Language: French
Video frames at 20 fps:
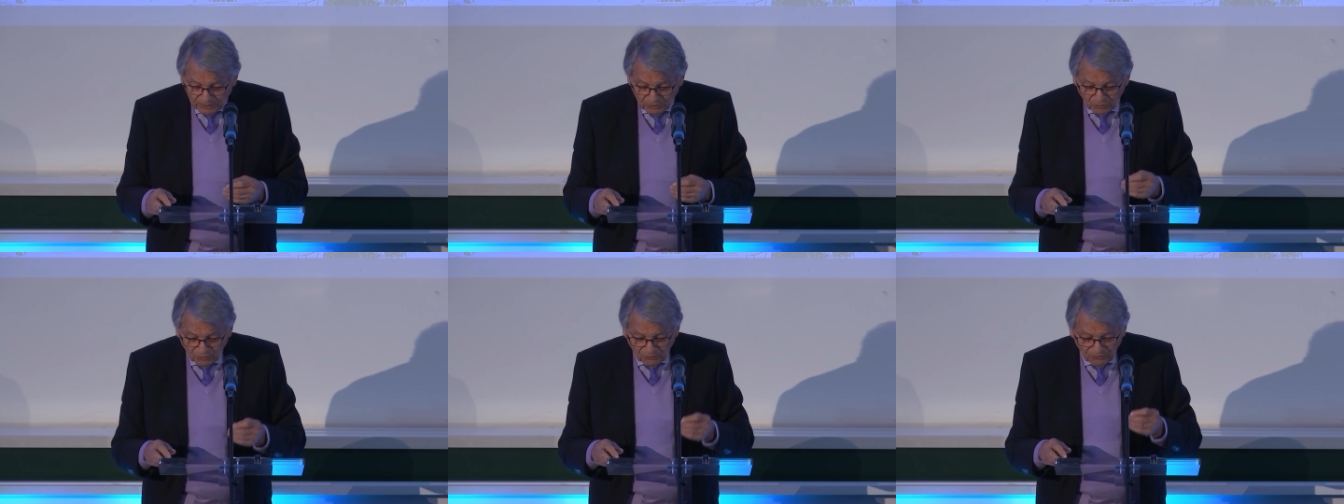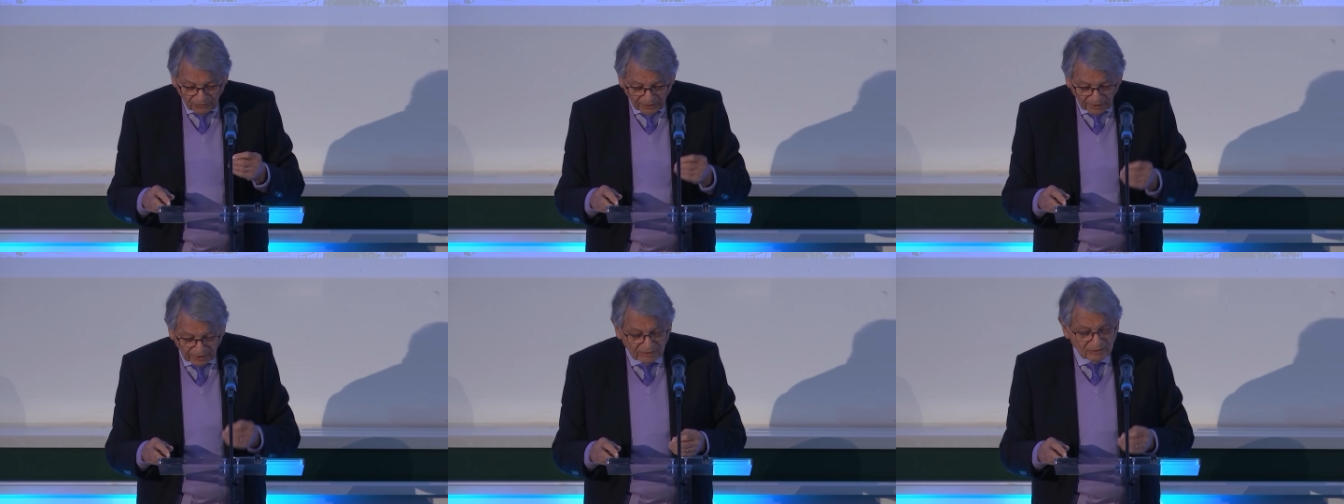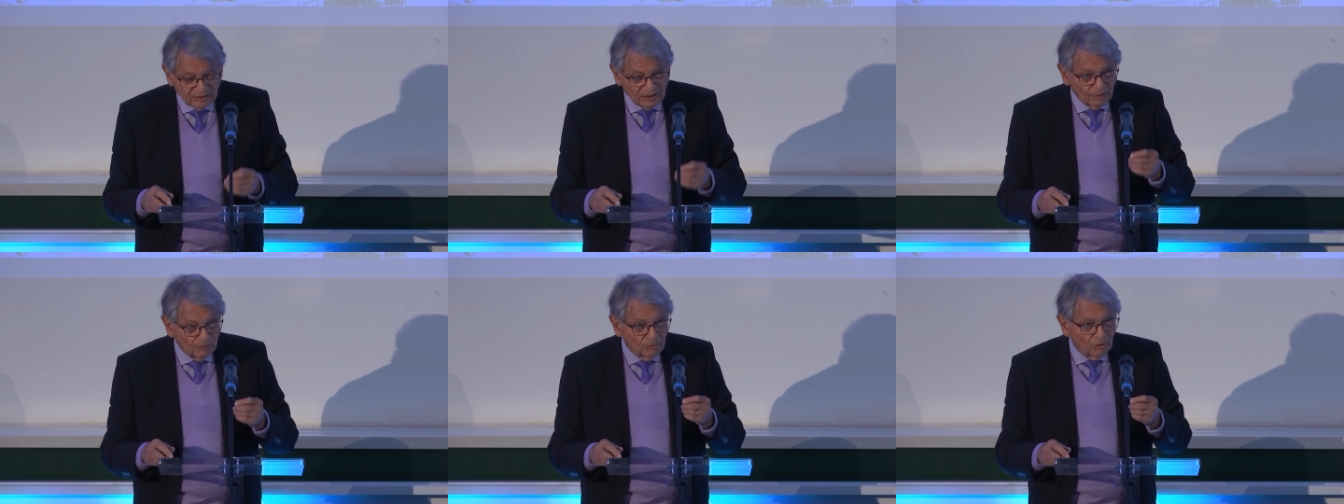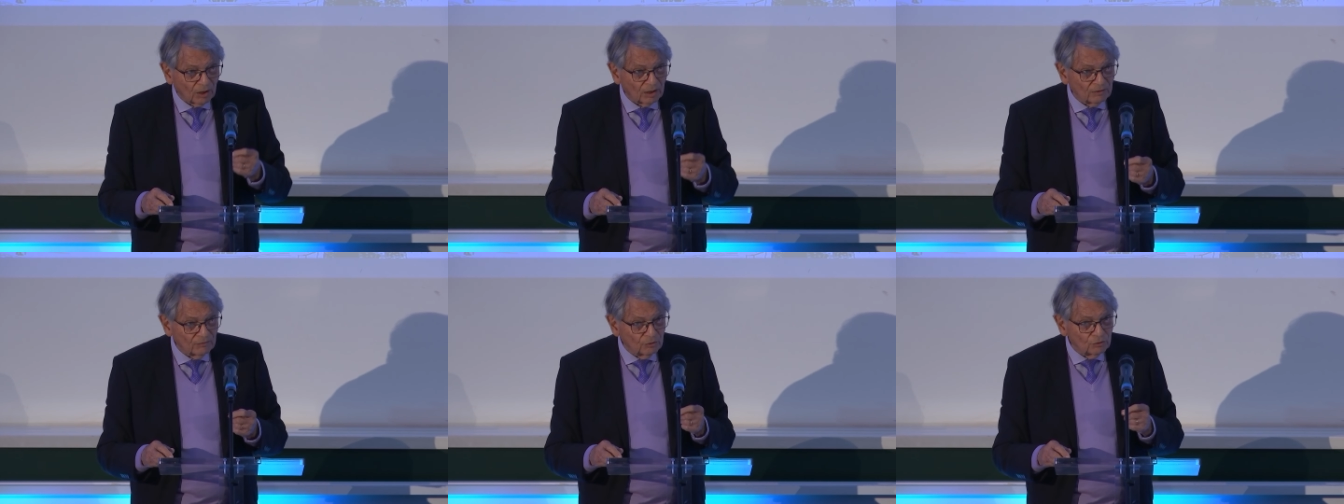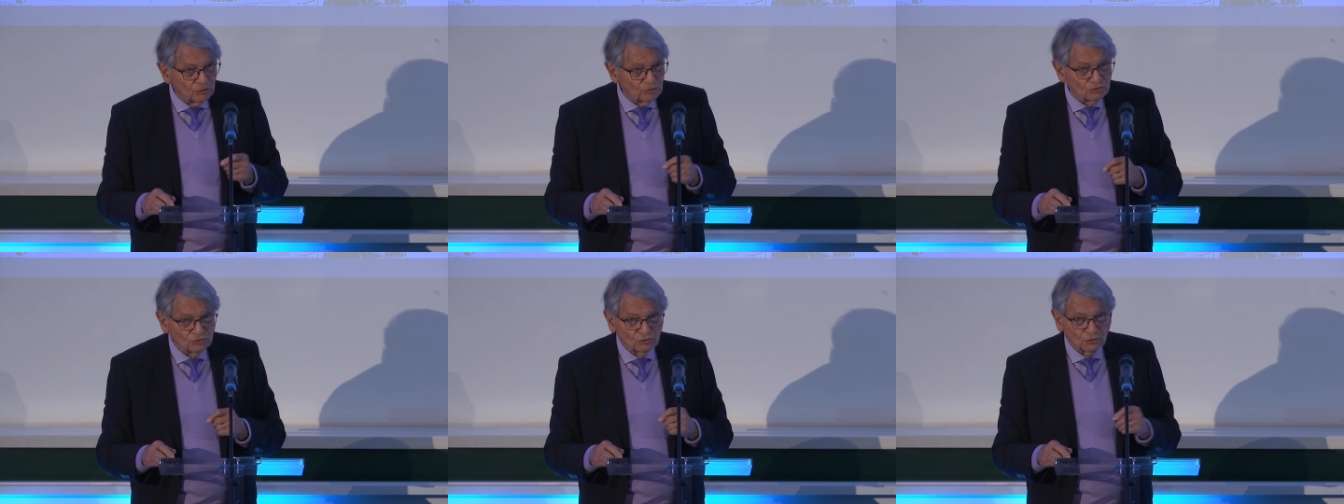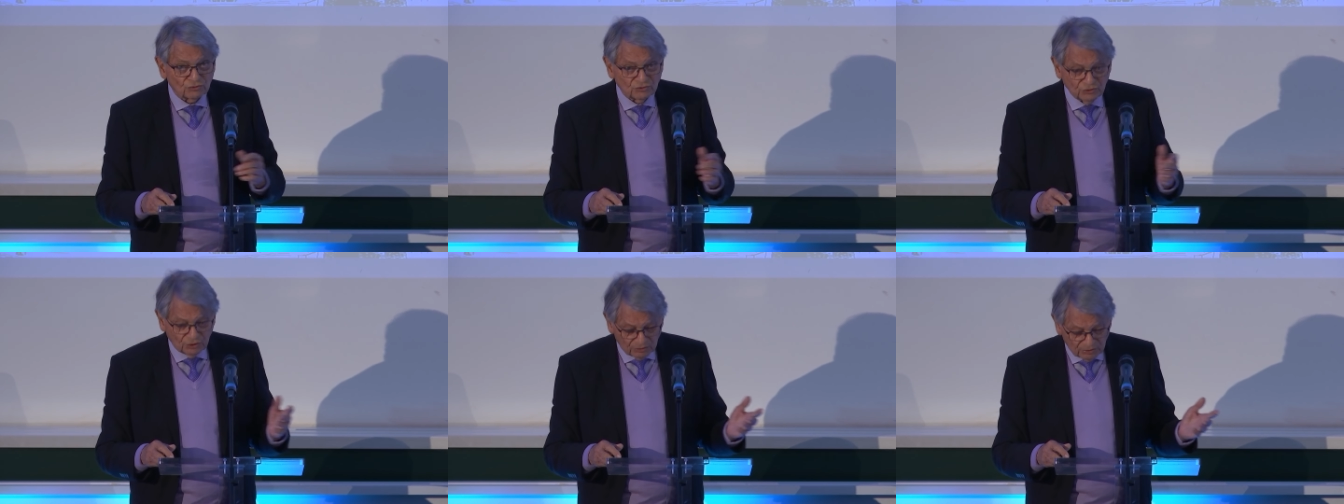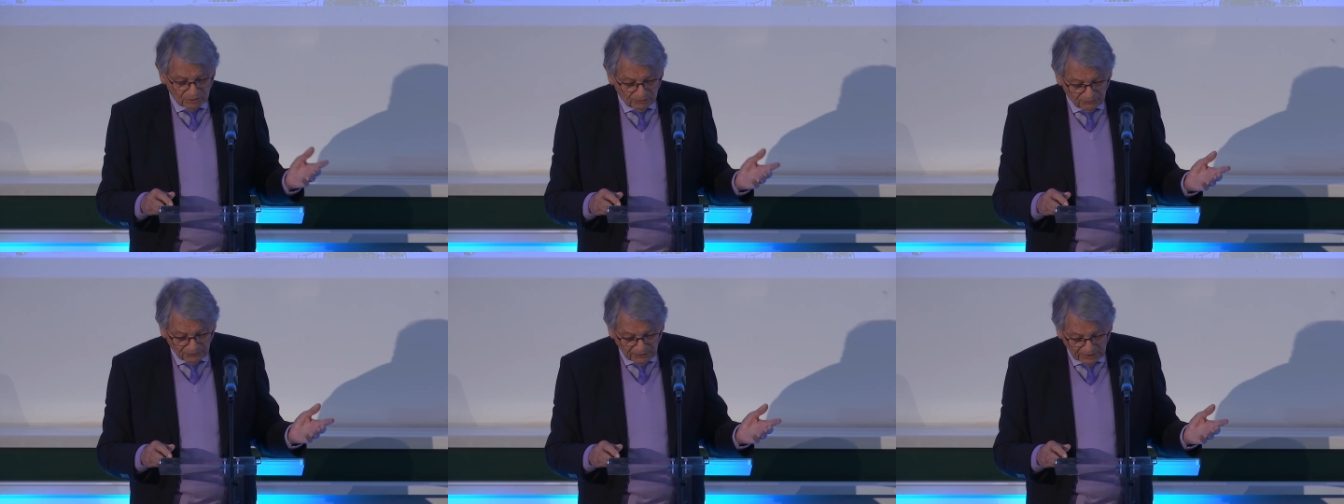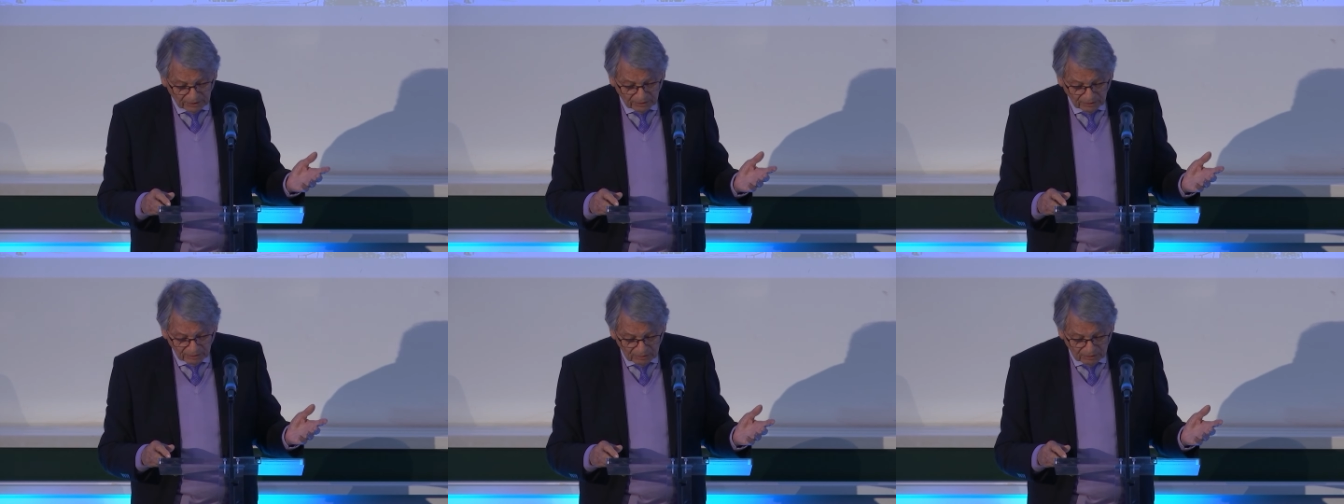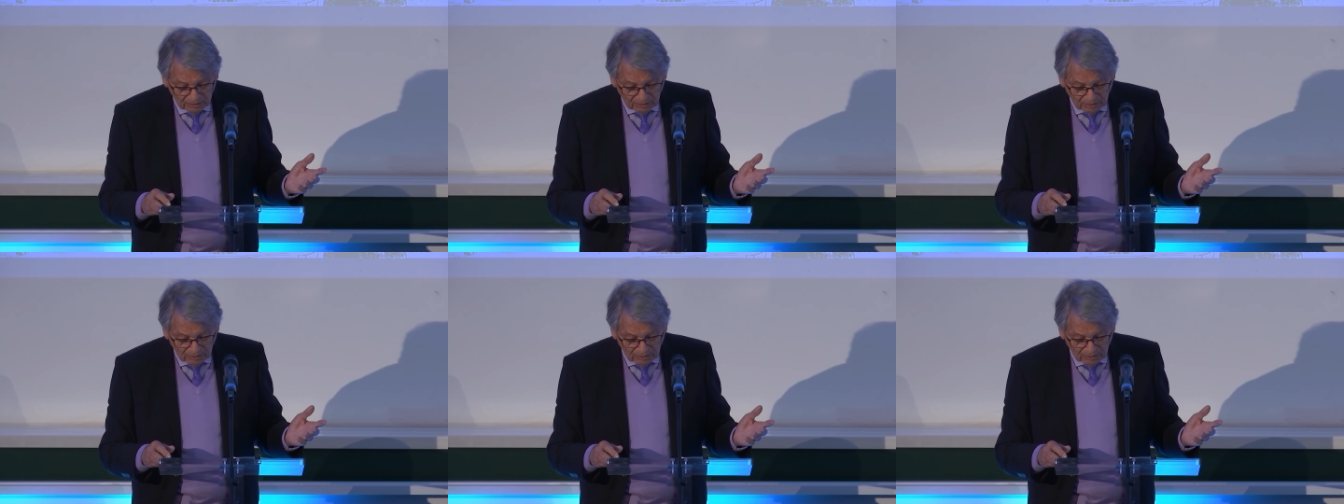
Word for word: d'une véritable révolution scientifique.